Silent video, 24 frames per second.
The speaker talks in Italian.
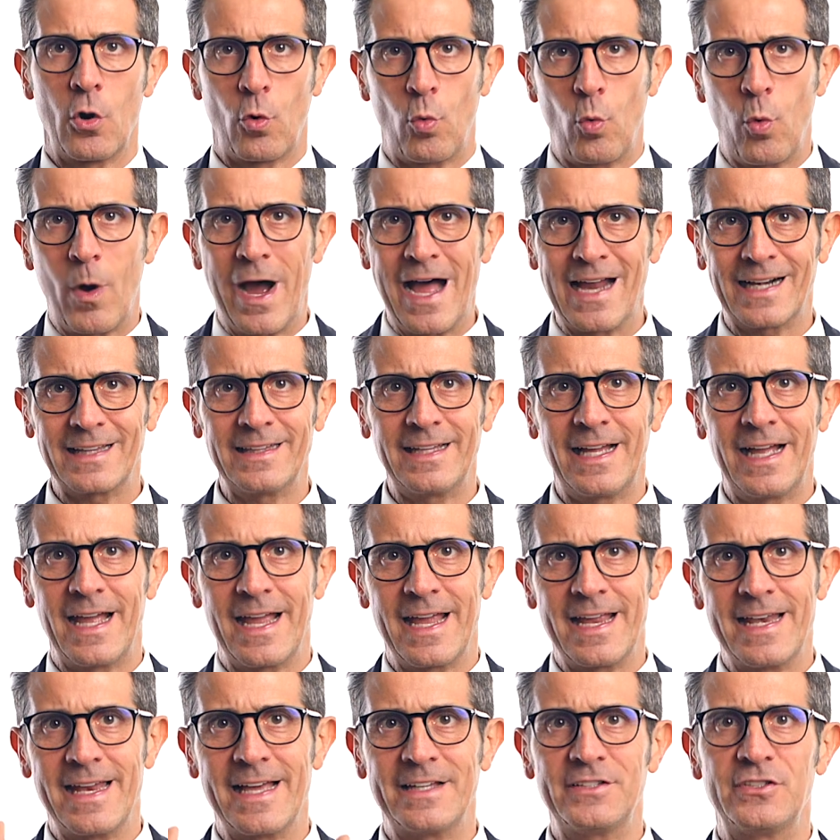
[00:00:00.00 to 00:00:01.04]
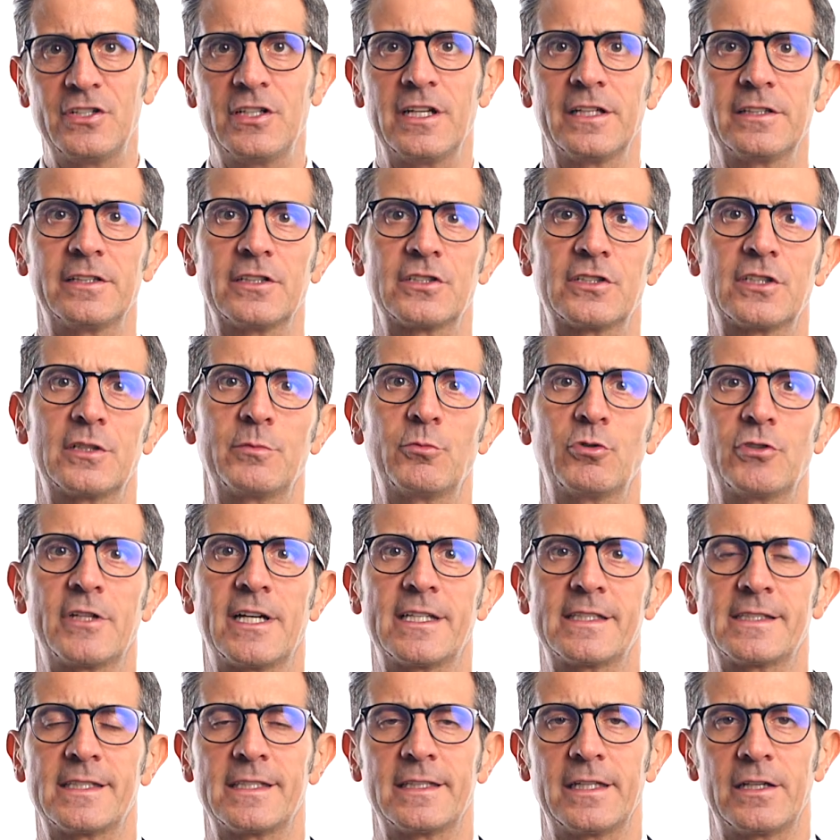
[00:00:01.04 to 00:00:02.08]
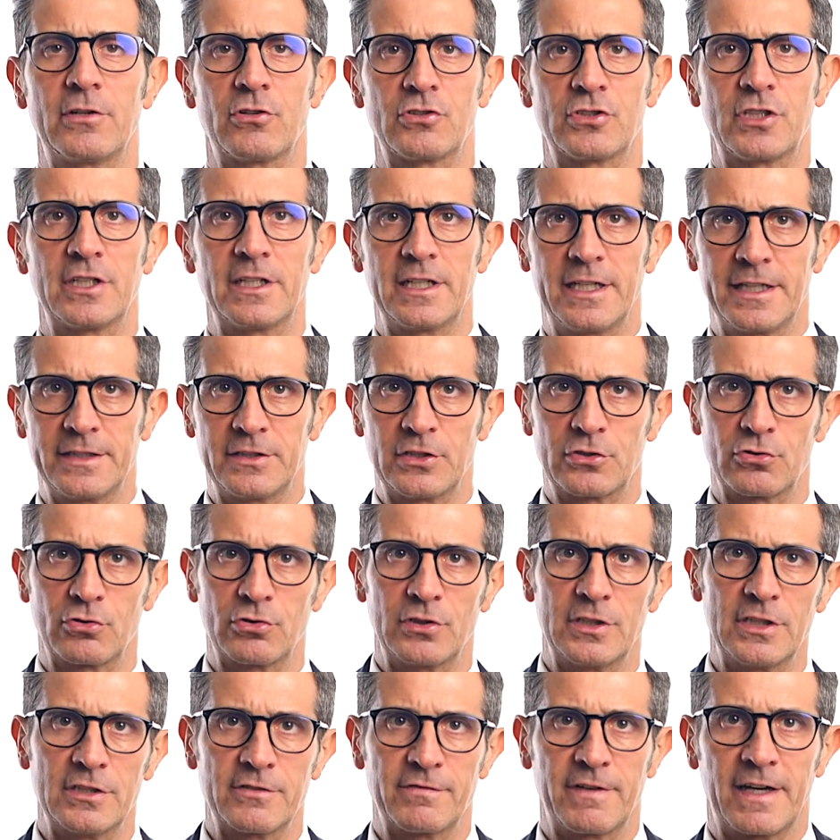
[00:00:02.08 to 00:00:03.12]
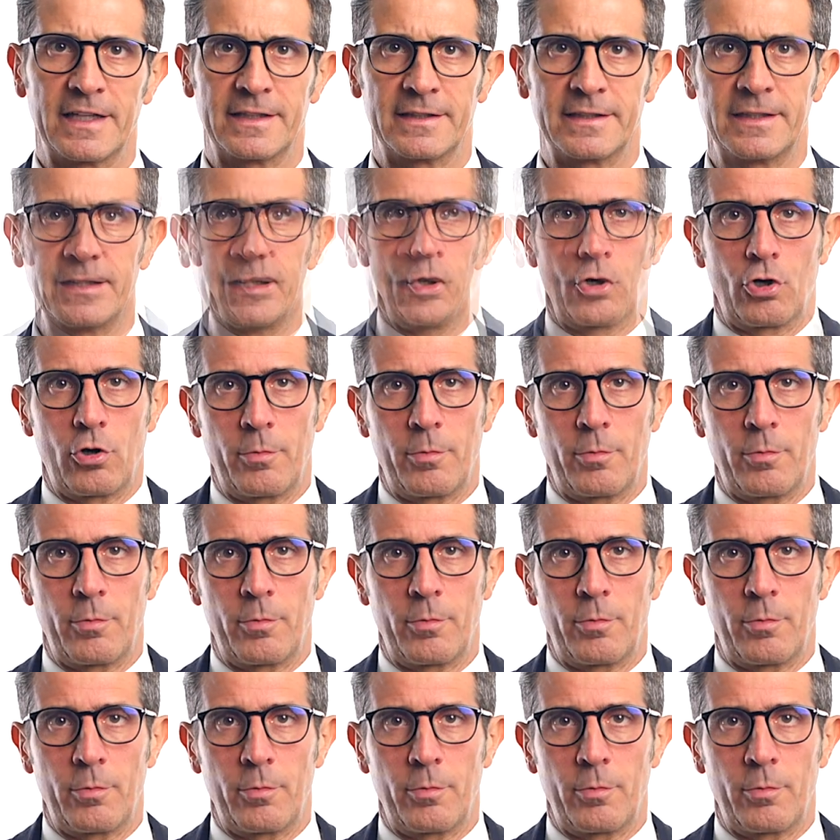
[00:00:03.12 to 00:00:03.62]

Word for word: guarda e leggi le testimonianze dei nostri clienti soddisfatti.